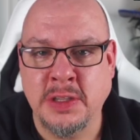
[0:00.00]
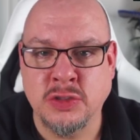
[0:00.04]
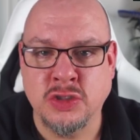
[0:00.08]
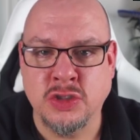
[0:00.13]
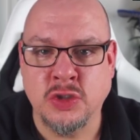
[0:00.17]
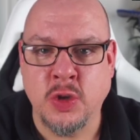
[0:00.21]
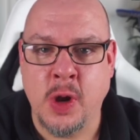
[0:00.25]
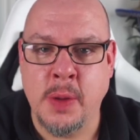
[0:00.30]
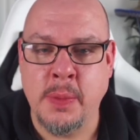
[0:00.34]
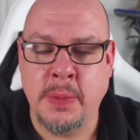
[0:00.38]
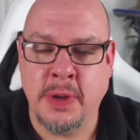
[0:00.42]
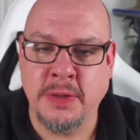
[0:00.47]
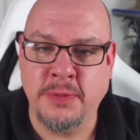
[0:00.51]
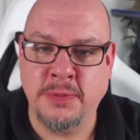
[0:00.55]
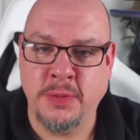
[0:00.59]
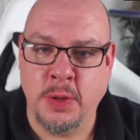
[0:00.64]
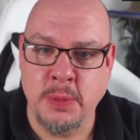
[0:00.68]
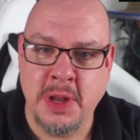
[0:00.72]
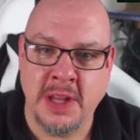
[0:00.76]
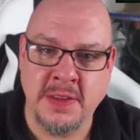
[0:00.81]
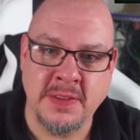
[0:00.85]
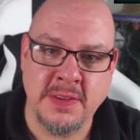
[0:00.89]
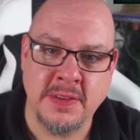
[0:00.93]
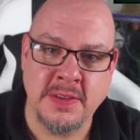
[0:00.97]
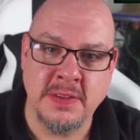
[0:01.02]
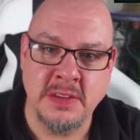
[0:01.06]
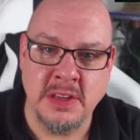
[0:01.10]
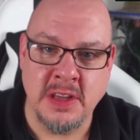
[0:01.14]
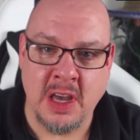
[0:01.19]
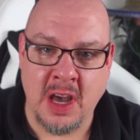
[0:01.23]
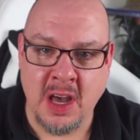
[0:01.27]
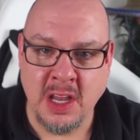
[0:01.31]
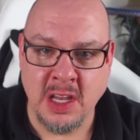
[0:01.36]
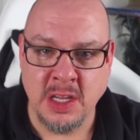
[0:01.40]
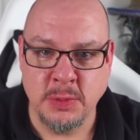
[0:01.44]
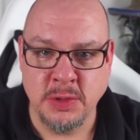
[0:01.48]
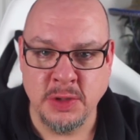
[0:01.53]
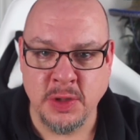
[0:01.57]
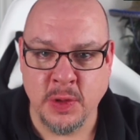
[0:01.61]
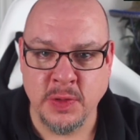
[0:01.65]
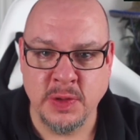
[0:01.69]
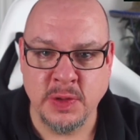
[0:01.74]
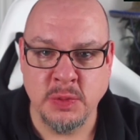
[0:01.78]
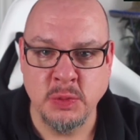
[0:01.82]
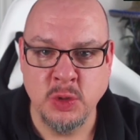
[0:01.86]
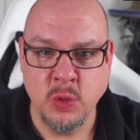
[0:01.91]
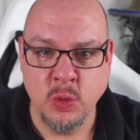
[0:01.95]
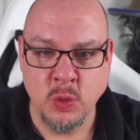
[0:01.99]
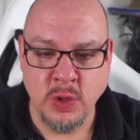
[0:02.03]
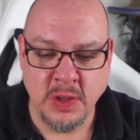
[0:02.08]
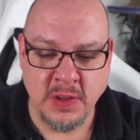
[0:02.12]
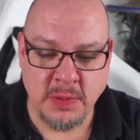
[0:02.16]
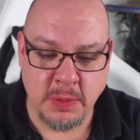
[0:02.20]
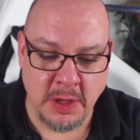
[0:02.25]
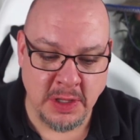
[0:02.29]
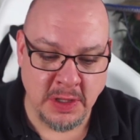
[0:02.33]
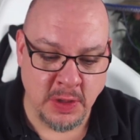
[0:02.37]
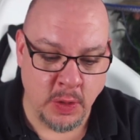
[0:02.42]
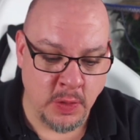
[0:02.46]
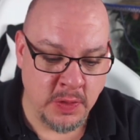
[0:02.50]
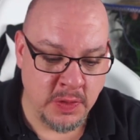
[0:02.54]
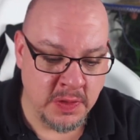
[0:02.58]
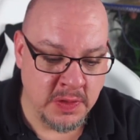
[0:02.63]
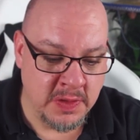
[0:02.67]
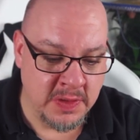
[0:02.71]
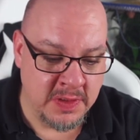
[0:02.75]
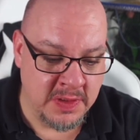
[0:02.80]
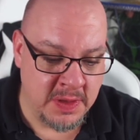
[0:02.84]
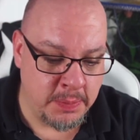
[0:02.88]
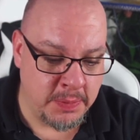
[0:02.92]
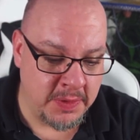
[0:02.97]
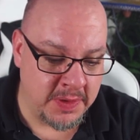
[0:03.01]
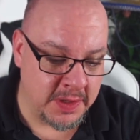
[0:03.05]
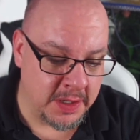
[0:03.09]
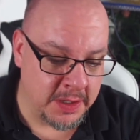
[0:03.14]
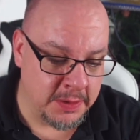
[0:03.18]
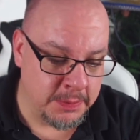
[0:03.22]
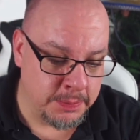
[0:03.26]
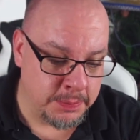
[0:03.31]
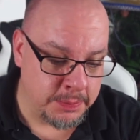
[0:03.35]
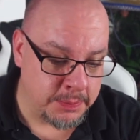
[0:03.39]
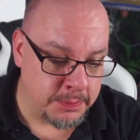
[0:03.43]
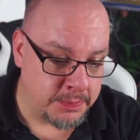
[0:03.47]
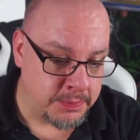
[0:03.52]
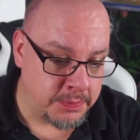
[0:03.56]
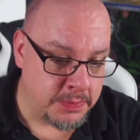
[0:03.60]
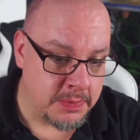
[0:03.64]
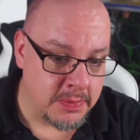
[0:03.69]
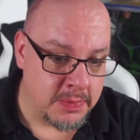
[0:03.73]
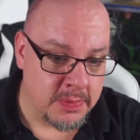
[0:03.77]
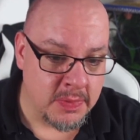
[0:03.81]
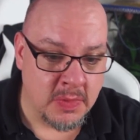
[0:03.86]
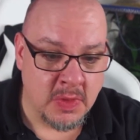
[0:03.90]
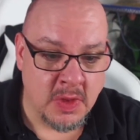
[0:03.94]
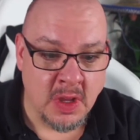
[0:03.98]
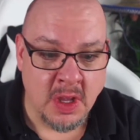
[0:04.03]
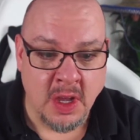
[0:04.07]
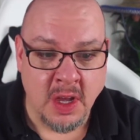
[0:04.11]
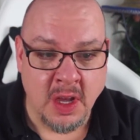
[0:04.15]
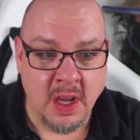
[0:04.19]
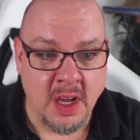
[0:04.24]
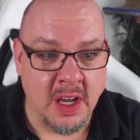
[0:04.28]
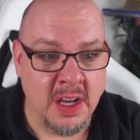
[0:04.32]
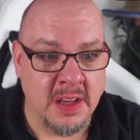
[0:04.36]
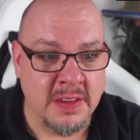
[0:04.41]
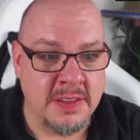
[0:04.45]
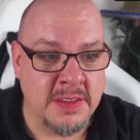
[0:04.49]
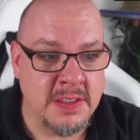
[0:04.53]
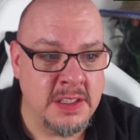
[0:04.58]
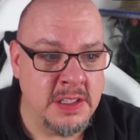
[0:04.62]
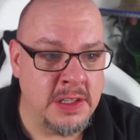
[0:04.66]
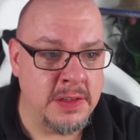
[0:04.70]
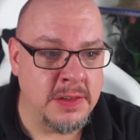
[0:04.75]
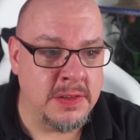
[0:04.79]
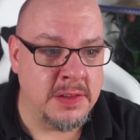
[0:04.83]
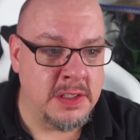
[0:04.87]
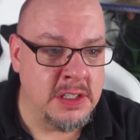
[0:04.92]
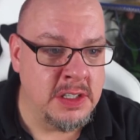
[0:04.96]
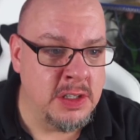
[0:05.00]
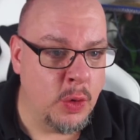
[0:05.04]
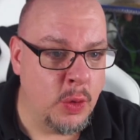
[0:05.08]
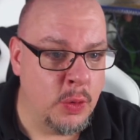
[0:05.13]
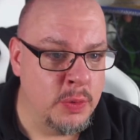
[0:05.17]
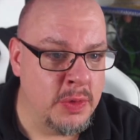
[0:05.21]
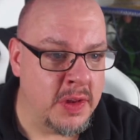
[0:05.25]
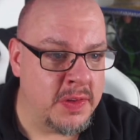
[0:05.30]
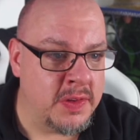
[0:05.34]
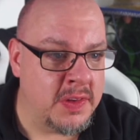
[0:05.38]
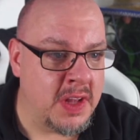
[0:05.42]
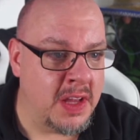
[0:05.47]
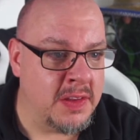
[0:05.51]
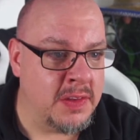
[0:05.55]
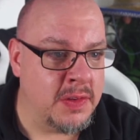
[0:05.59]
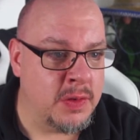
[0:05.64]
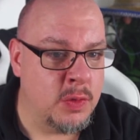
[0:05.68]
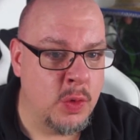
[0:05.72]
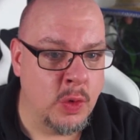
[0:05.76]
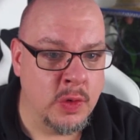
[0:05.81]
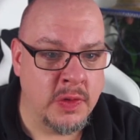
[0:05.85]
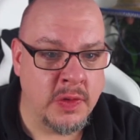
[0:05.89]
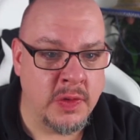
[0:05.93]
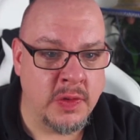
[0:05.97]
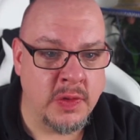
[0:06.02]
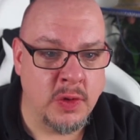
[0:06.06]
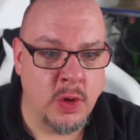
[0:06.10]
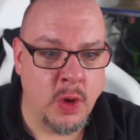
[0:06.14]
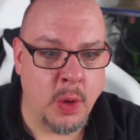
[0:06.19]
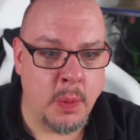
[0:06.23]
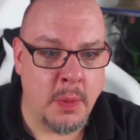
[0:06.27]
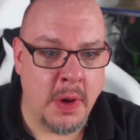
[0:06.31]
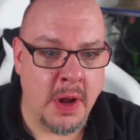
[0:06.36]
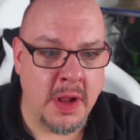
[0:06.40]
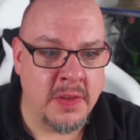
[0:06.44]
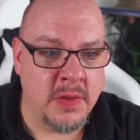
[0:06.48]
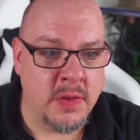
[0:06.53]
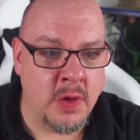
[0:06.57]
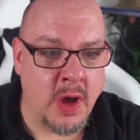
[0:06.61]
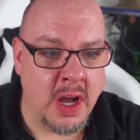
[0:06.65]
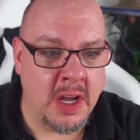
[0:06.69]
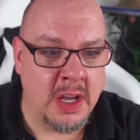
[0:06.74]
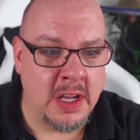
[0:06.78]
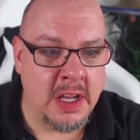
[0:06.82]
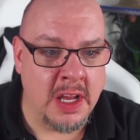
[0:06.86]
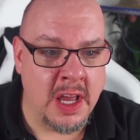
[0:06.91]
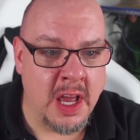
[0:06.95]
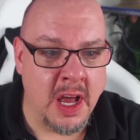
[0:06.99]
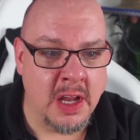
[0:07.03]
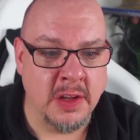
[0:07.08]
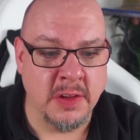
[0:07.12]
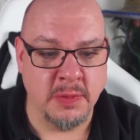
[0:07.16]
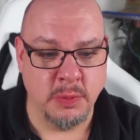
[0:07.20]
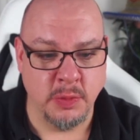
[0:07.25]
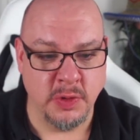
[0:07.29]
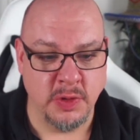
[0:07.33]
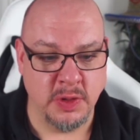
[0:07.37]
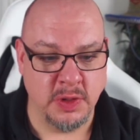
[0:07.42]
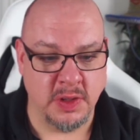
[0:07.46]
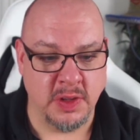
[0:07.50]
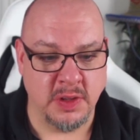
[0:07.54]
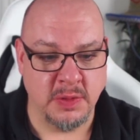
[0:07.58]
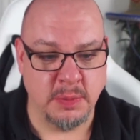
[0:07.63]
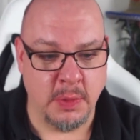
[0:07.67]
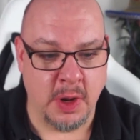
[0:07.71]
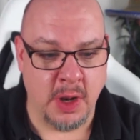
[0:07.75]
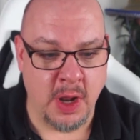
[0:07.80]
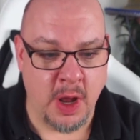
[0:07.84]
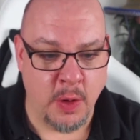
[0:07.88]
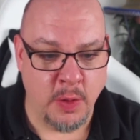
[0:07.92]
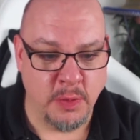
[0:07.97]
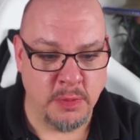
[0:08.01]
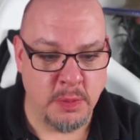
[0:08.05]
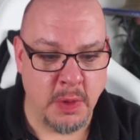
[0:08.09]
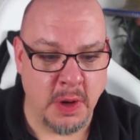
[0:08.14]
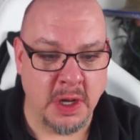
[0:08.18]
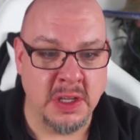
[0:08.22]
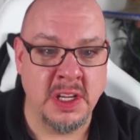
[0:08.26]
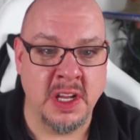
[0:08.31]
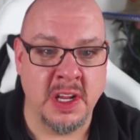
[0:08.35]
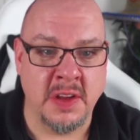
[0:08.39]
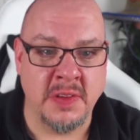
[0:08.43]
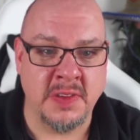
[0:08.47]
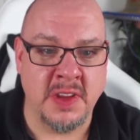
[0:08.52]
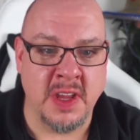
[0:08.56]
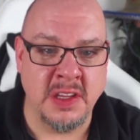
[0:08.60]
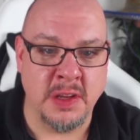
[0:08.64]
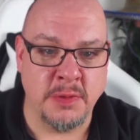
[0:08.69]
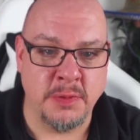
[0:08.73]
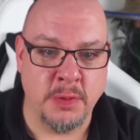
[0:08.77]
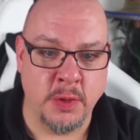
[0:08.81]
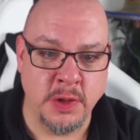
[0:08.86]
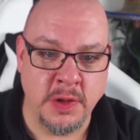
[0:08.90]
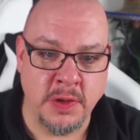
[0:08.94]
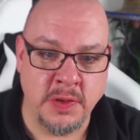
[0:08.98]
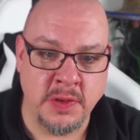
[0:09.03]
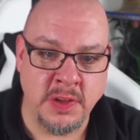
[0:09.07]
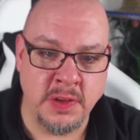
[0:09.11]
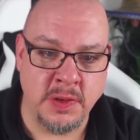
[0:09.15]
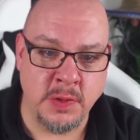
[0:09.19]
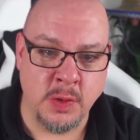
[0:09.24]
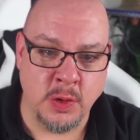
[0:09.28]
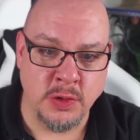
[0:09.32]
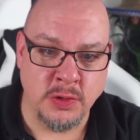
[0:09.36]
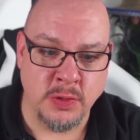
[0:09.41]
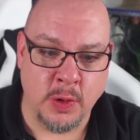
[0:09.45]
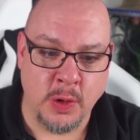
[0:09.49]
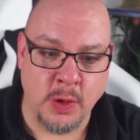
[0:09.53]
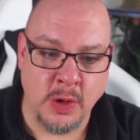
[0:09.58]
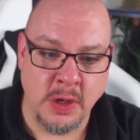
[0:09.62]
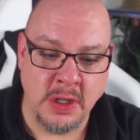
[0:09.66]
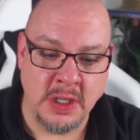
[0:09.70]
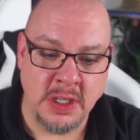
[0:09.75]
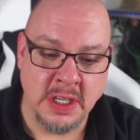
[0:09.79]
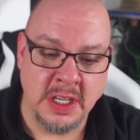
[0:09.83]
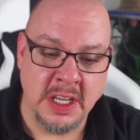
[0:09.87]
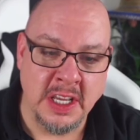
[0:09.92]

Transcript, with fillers: gestolpert vom letzten Jahr, nämlich aus dem Juli 2017. Äh, CDC, um das ganz kurz nochmal zu erklären, jetzt muss ich das mal aufmachen, hier das Center for Disease Control,